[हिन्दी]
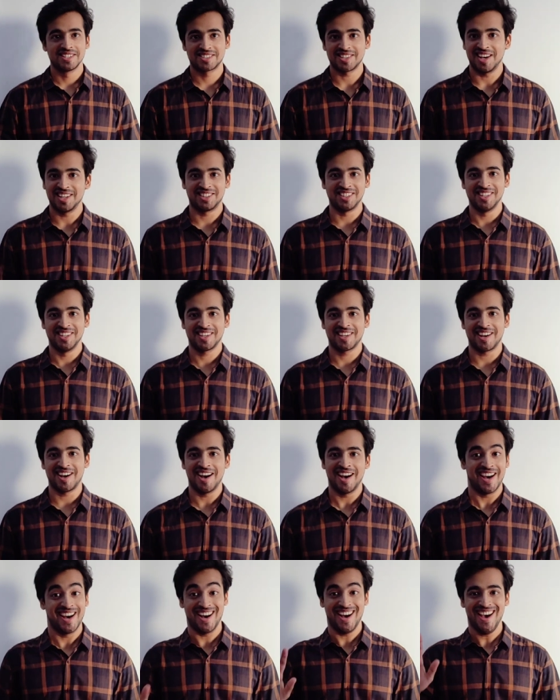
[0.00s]
साथी ने
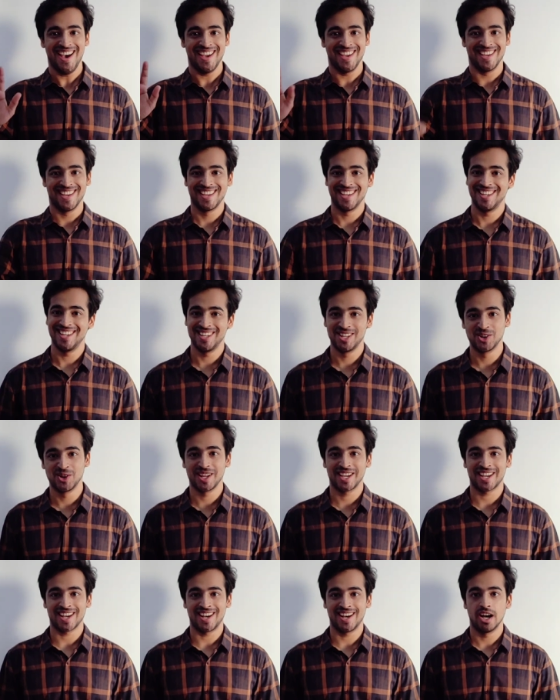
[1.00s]
कहा हाय हीरो
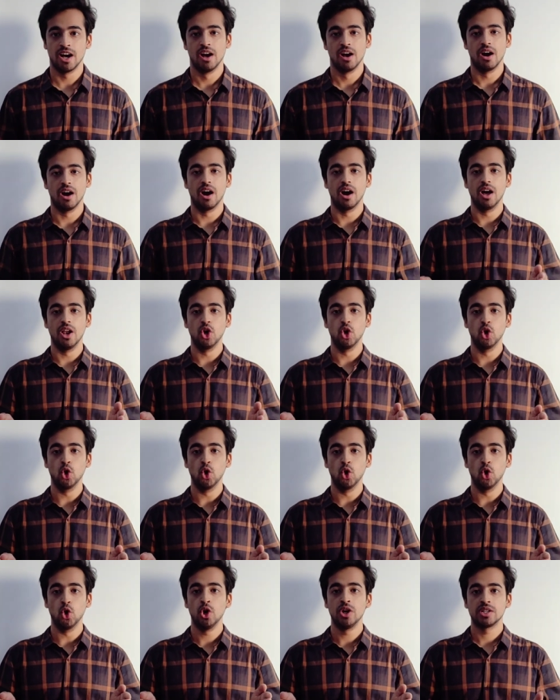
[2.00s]
ने कहा हेलो
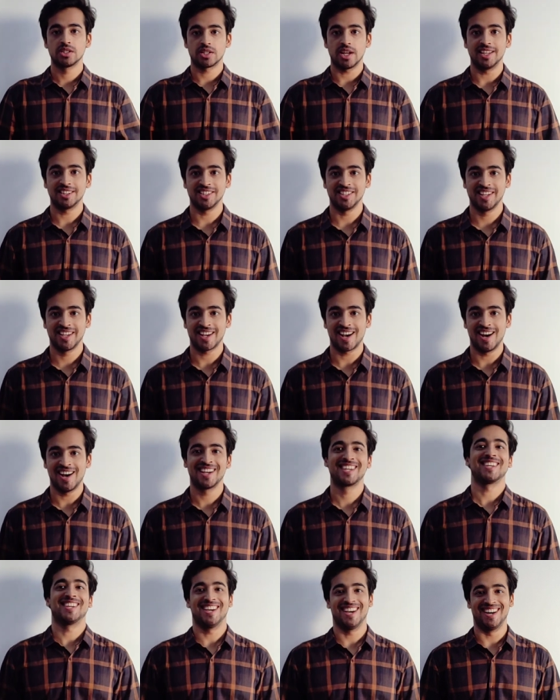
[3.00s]
साथी ने
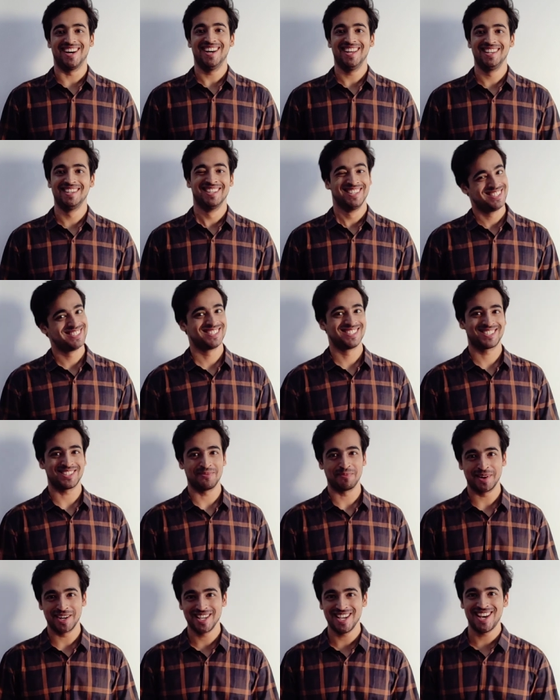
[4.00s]
कहा क्या हाल
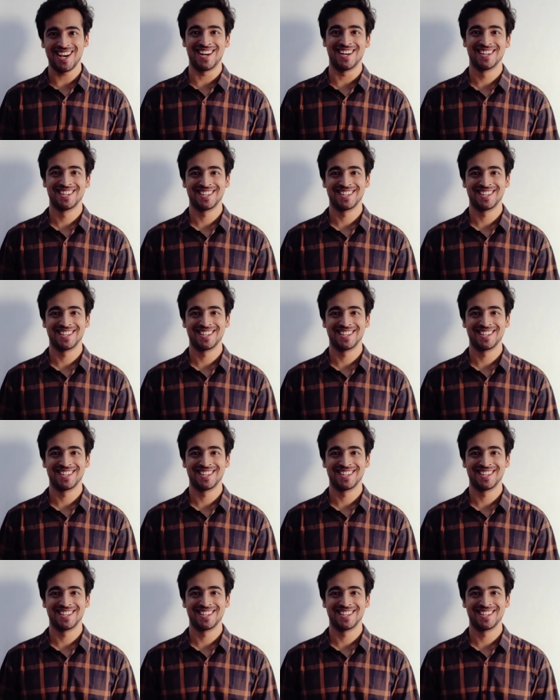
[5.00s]
सब बढ़िया